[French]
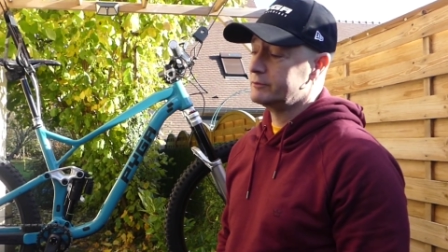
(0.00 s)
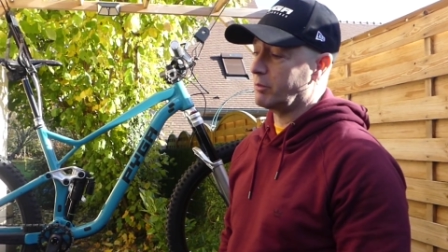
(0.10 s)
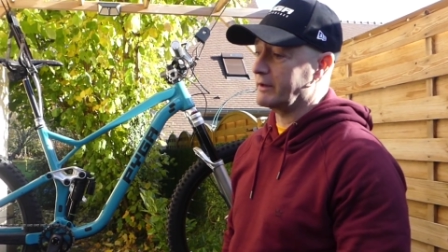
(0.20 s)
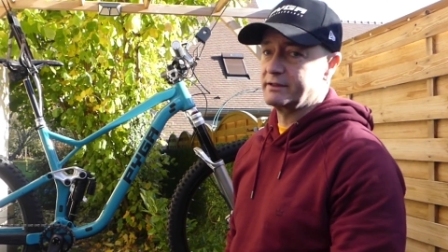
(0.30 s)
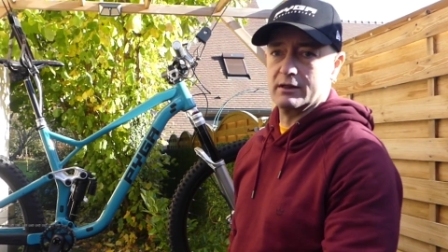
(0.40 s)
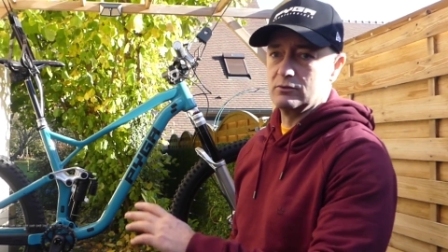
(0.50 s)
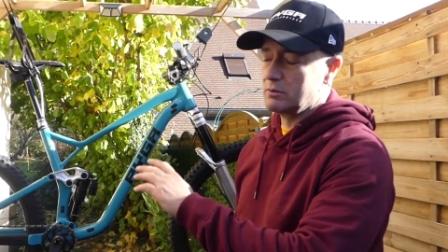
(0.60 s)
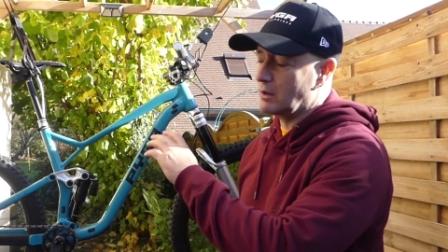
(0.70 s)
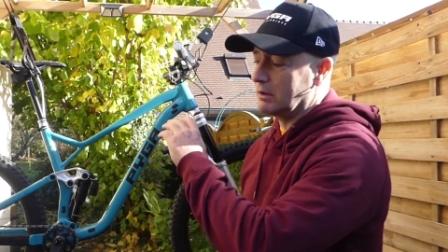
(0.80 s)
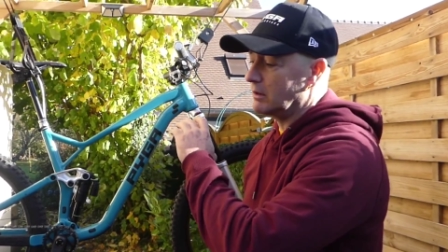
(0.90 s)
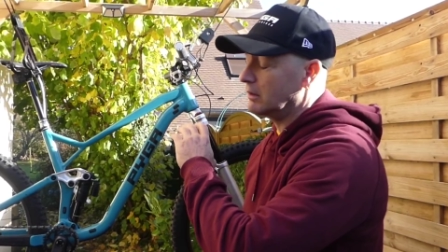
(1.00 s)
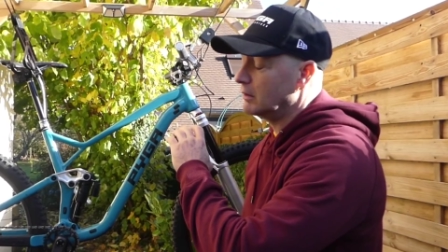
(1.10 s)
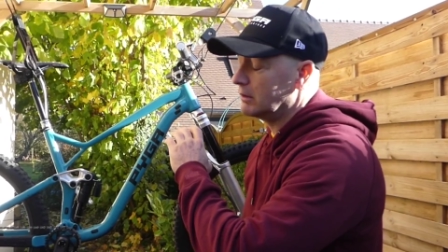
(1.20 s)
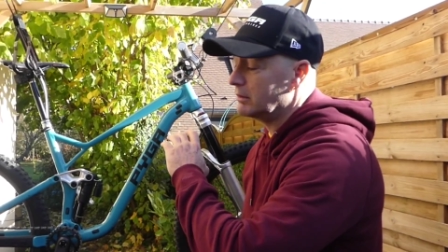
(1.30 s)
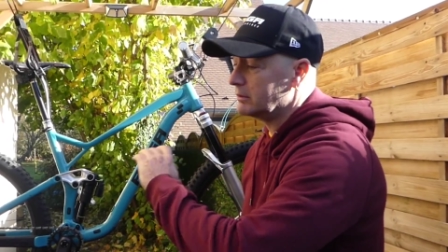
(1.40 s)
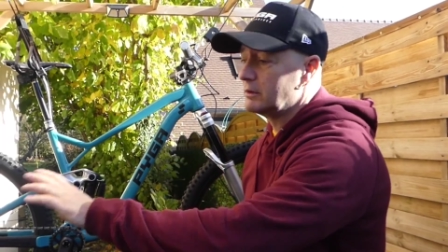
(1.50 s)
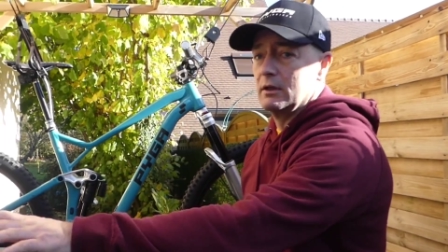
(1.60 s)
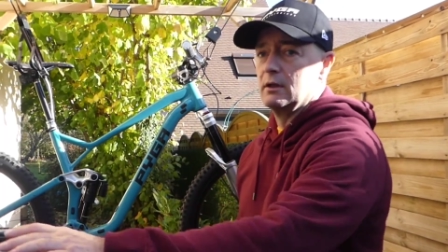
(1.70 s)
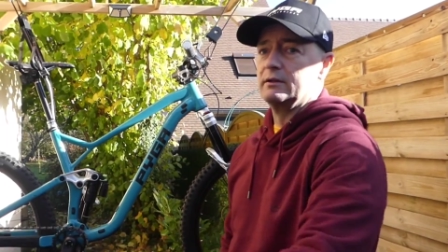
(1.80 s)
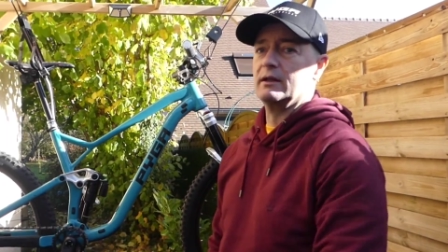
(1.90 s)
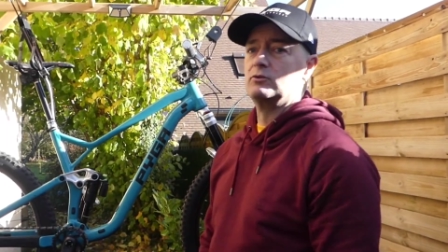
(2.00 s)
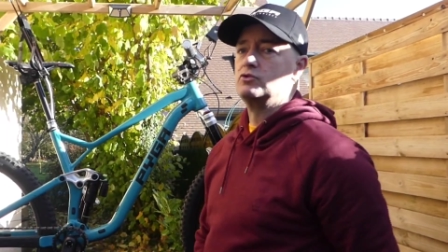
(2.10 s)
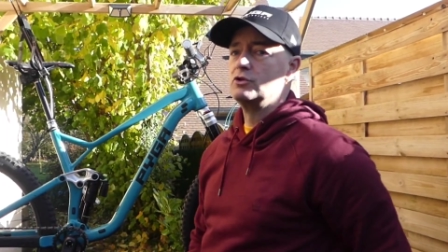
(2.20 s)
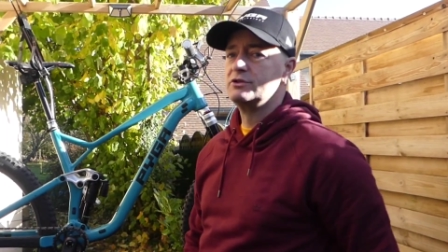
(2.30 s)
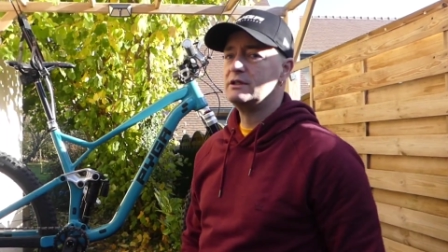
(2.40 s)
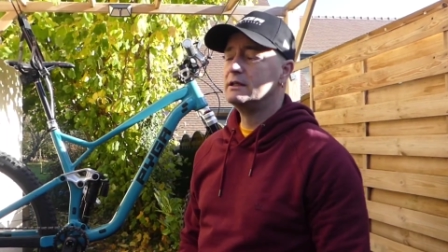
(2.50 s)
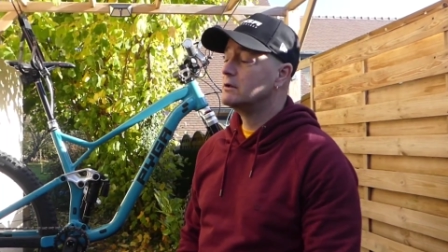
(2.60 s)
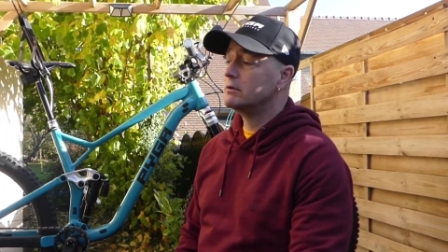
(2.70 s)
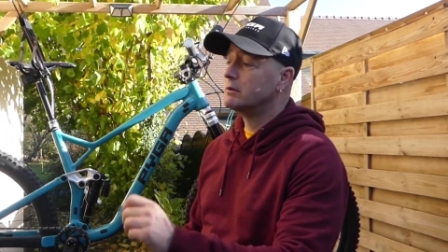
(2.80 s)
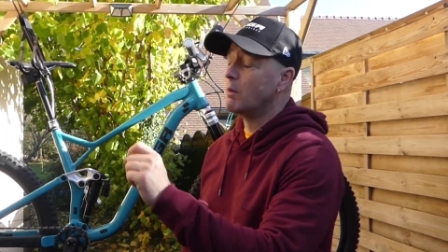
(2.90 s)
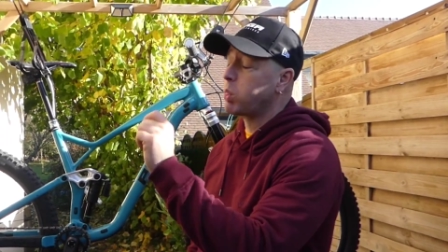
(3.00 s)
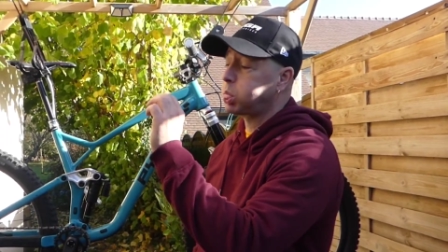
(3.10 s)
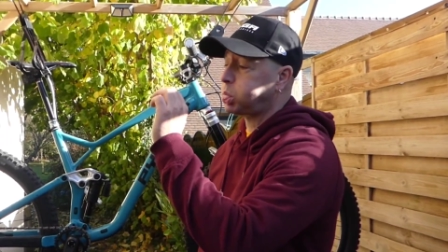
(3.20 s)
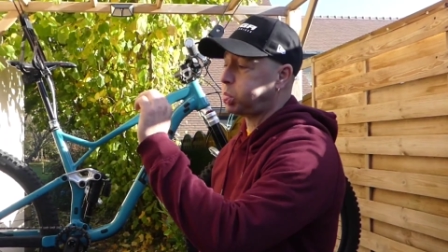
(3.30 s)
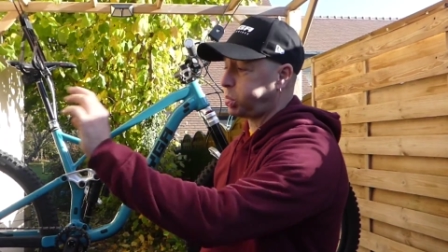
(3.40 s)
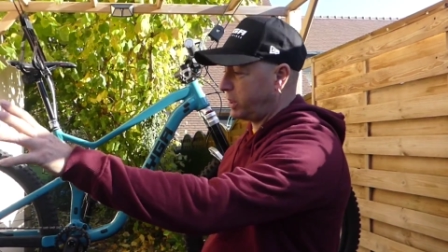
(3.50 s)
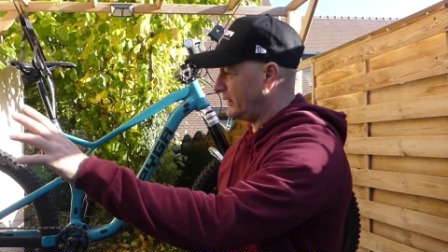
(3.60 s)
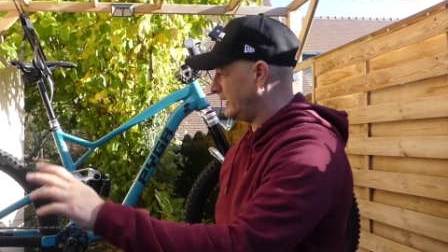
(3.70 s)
tu prends un caillou, la euh, touche de silicone, euh,